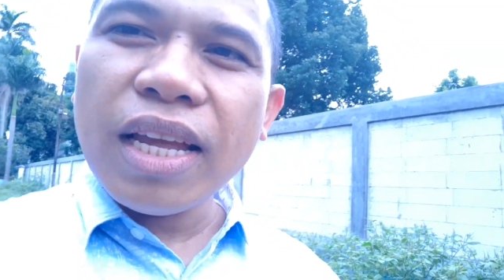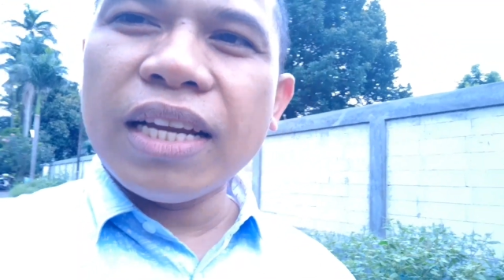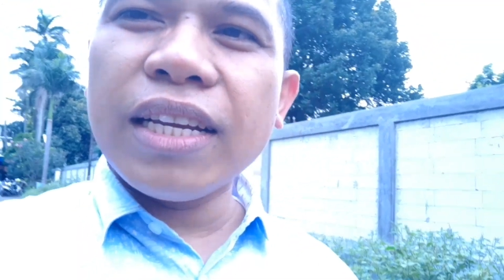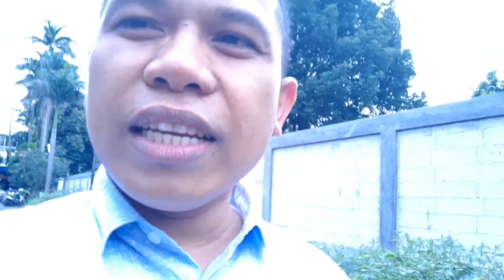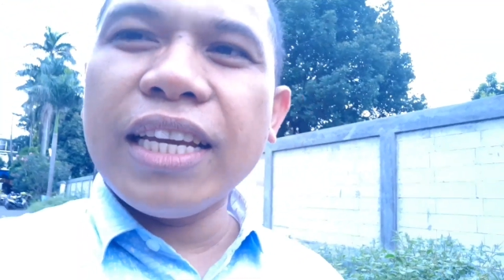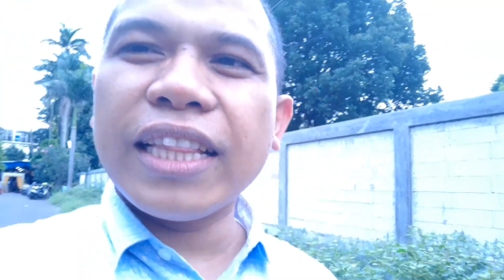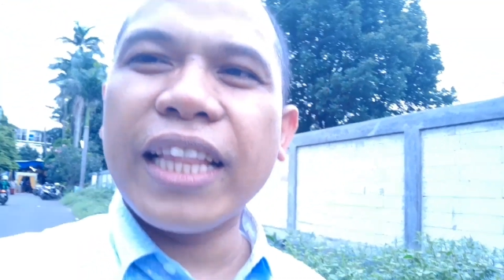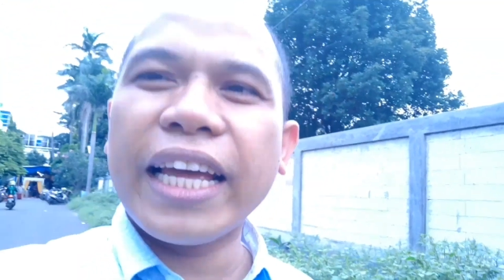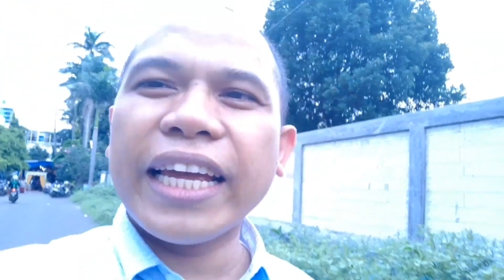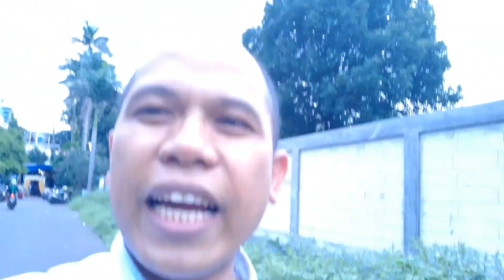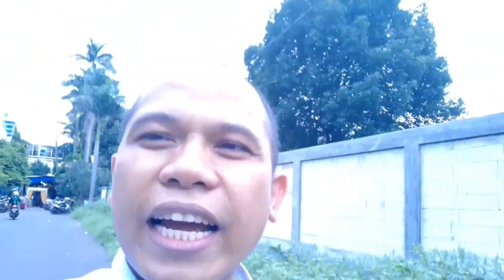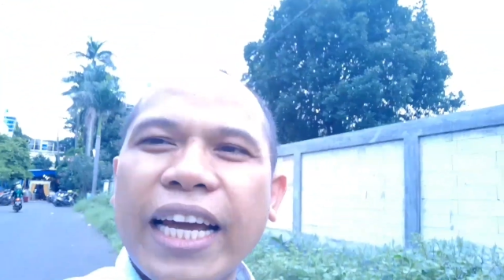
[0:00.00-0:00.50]

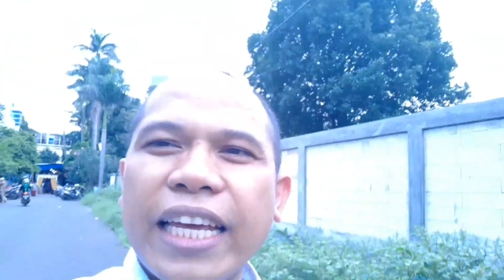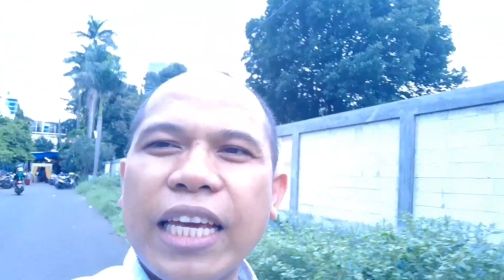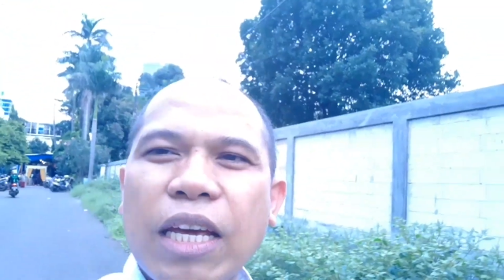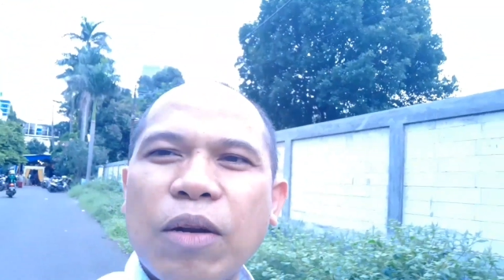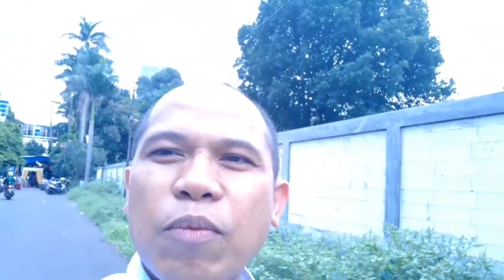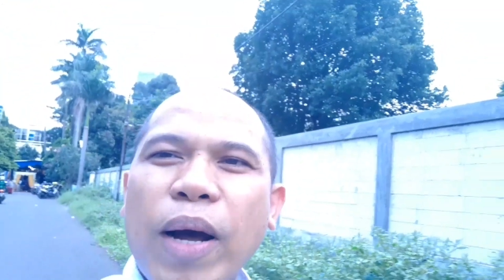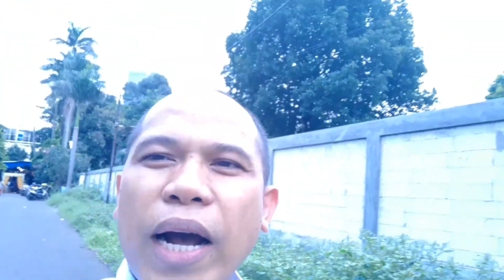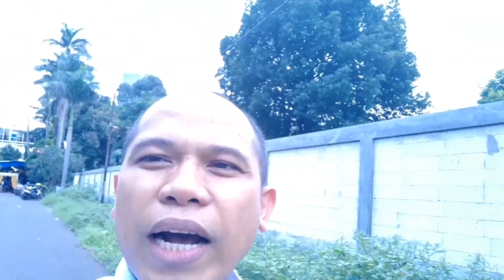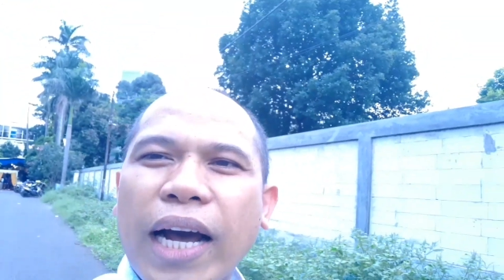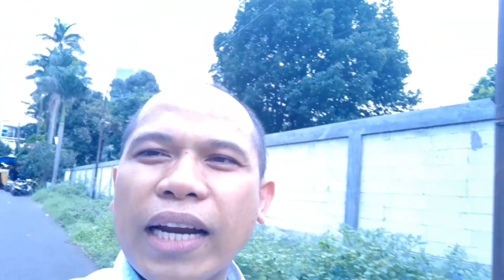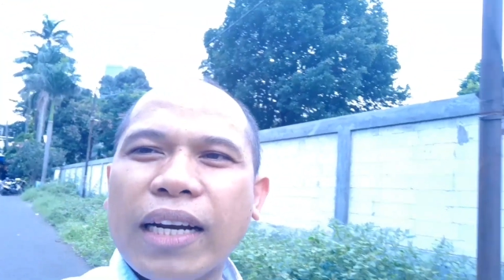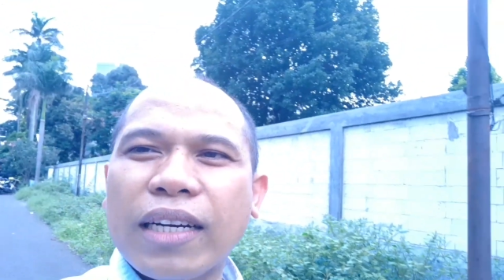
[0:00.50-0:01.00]
kita yang
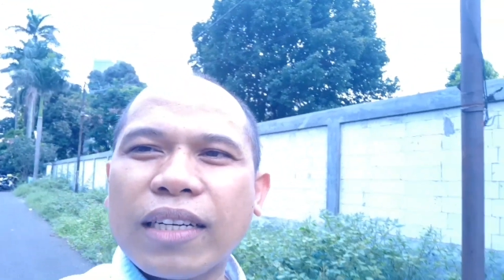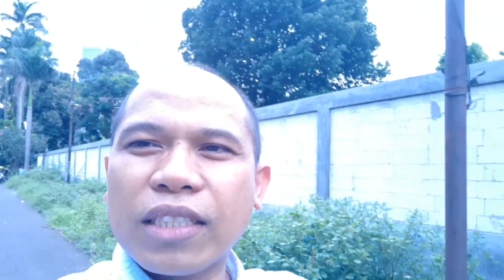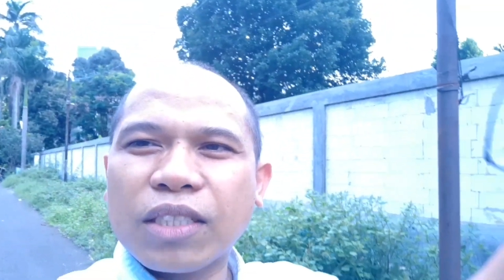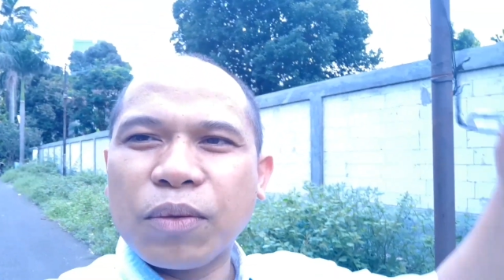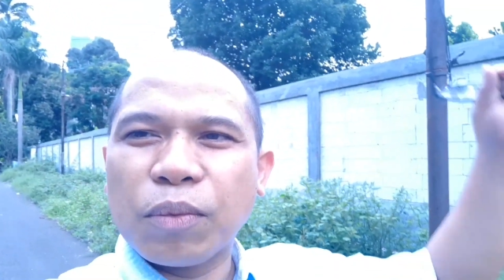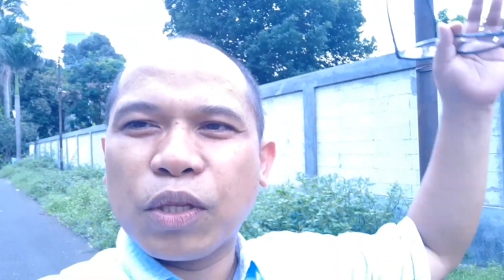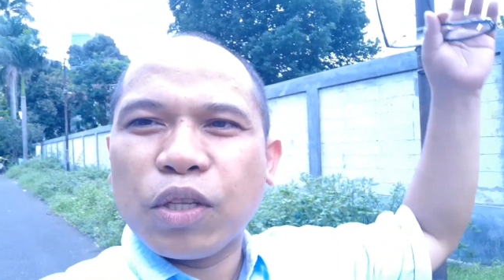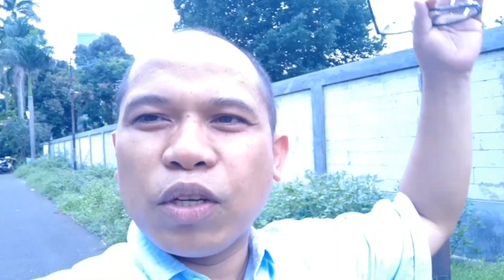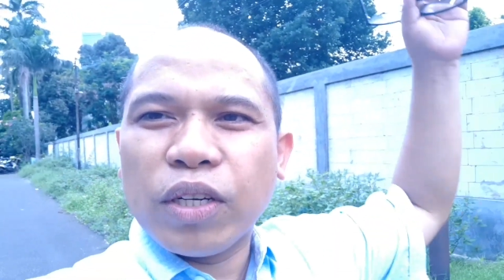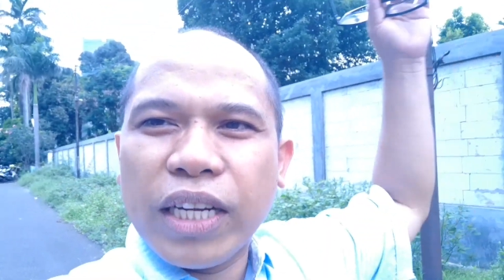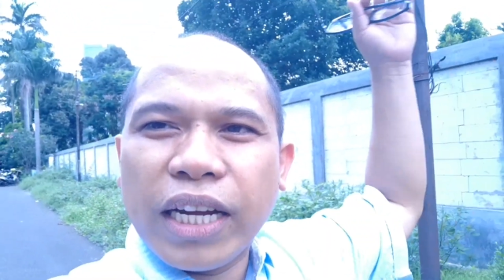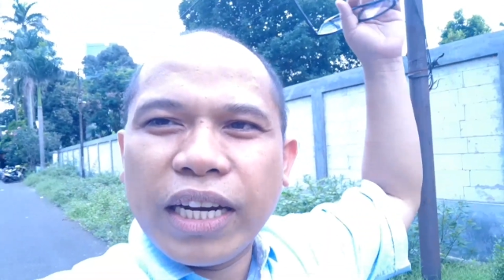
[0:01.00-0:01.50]
ingin makan
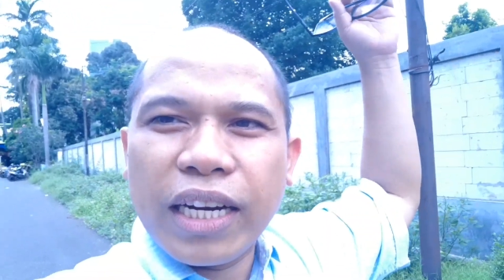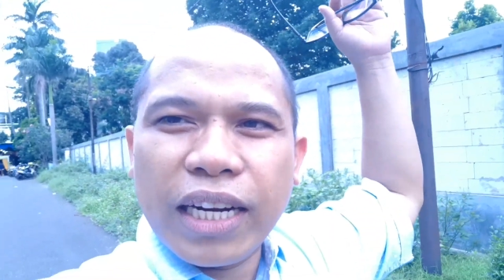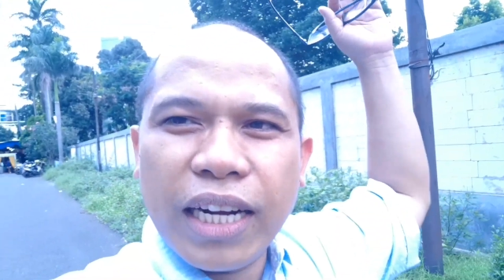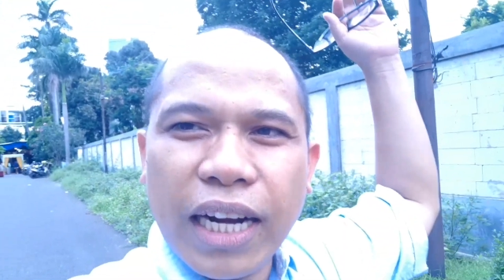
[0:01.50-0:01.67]
sebetulnya